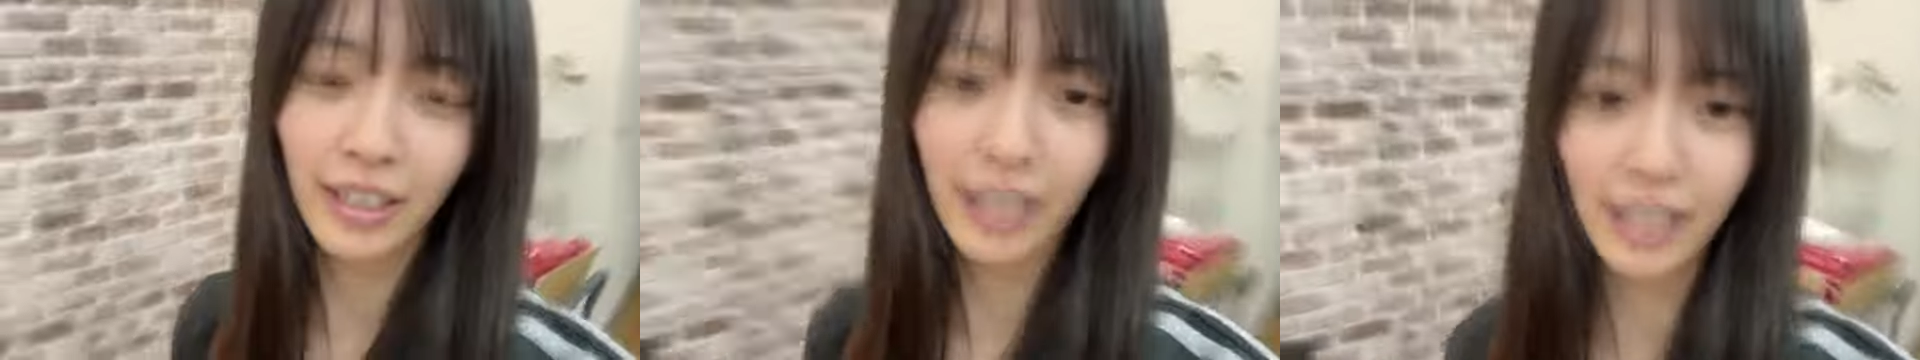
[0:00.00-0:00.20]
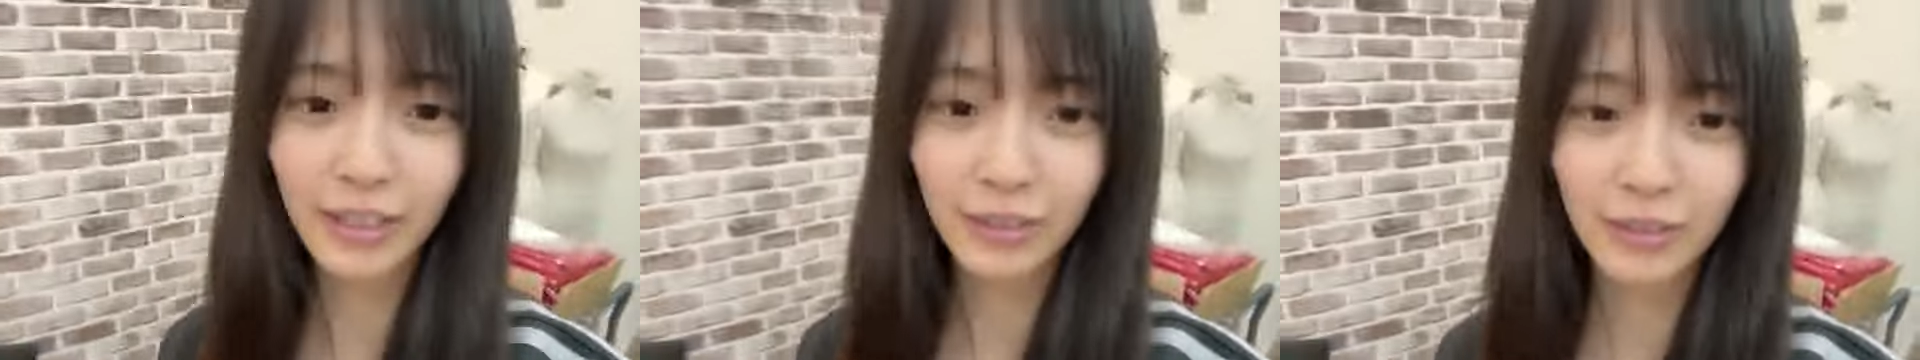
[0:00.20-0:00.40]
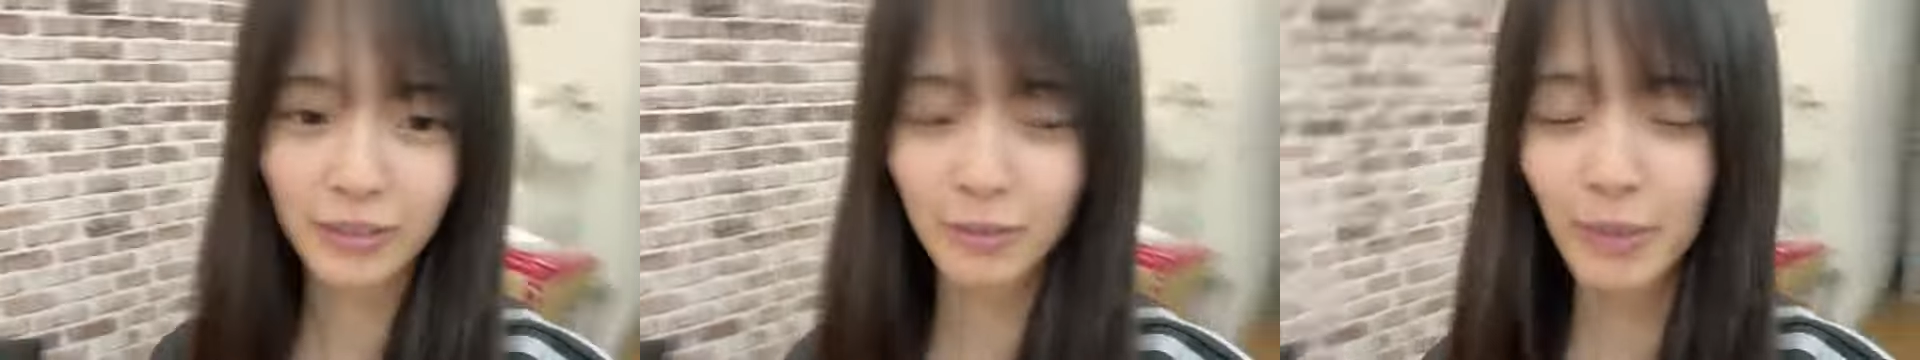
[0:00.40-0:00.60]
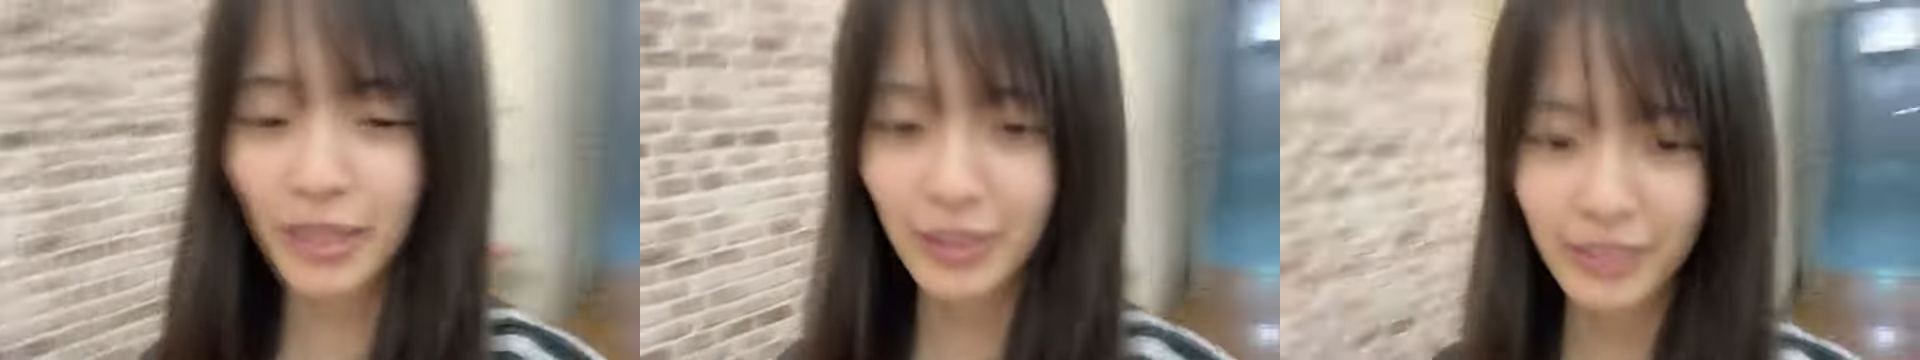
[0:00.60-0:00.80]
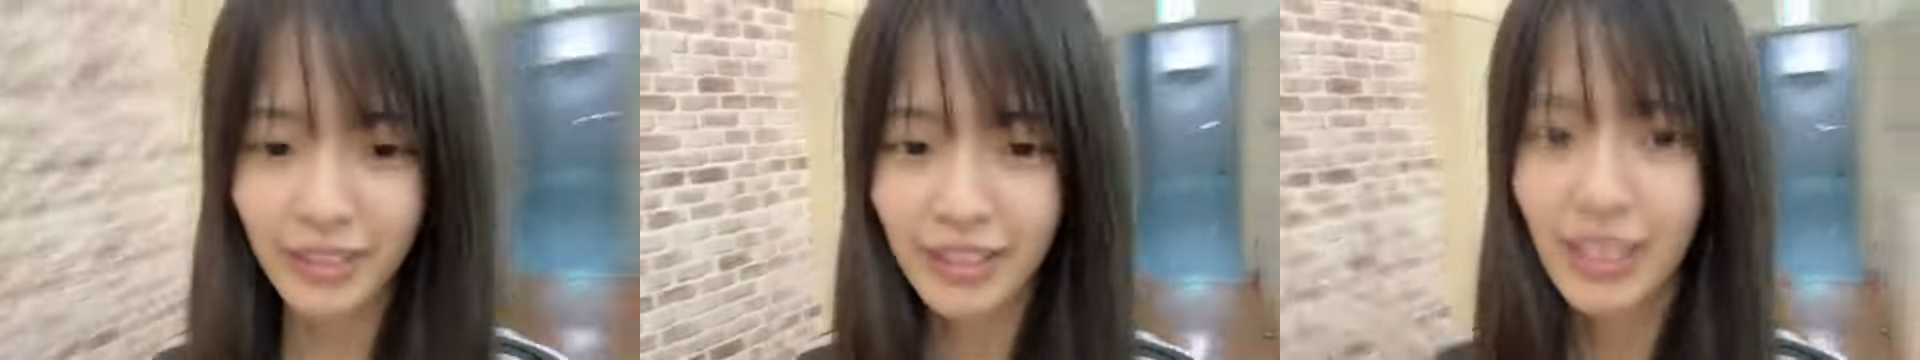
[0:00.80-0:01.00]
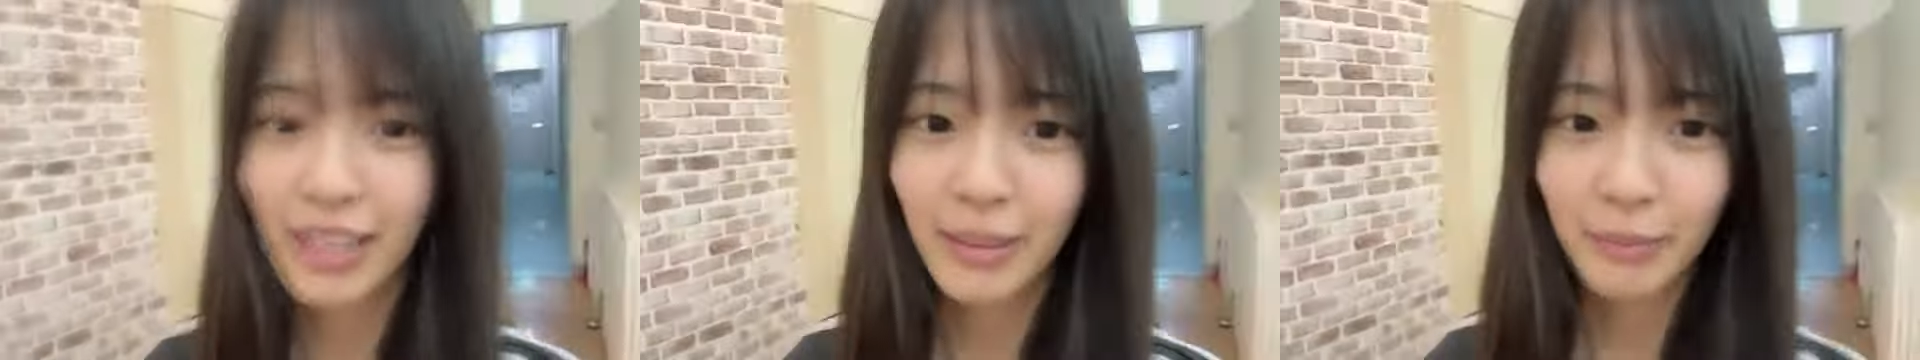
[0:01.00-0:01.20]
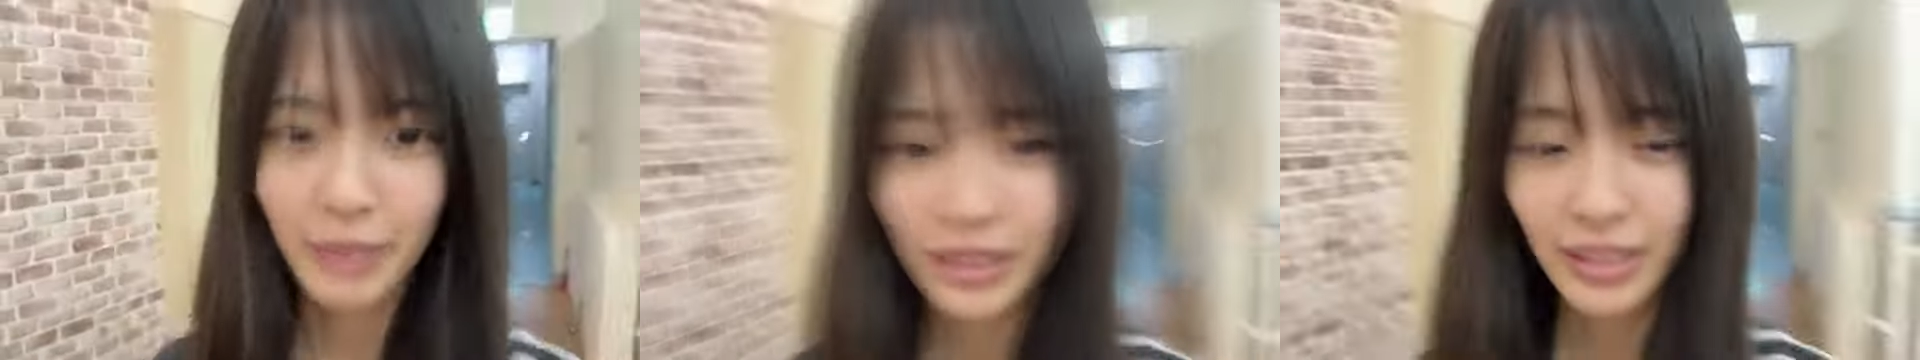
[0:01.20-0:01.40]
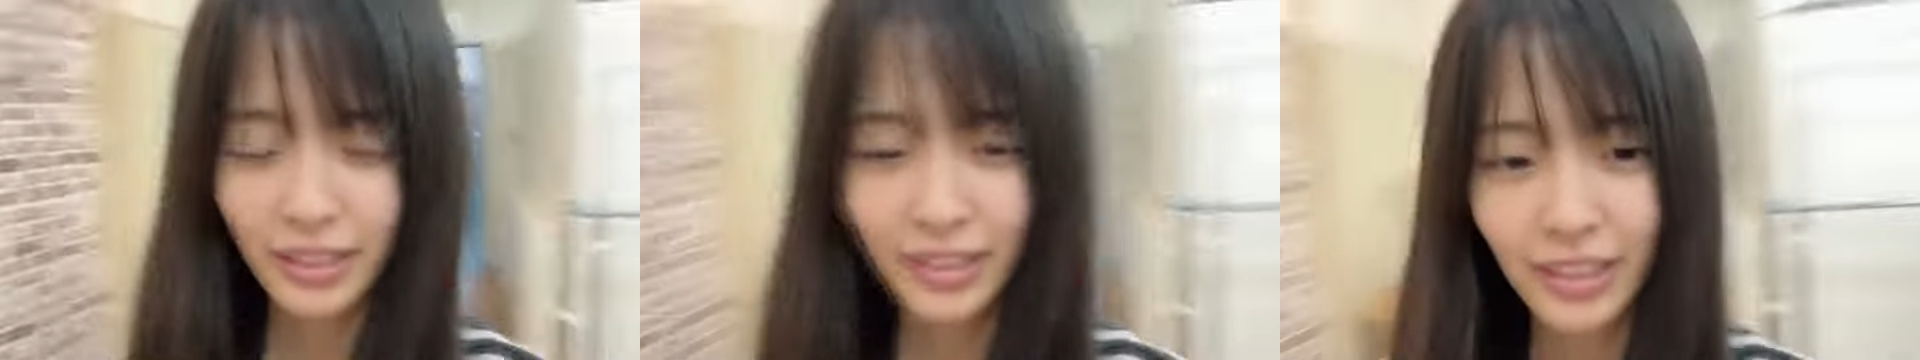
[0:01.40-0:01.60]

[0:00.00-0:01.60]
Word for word: あのメイクしてまだ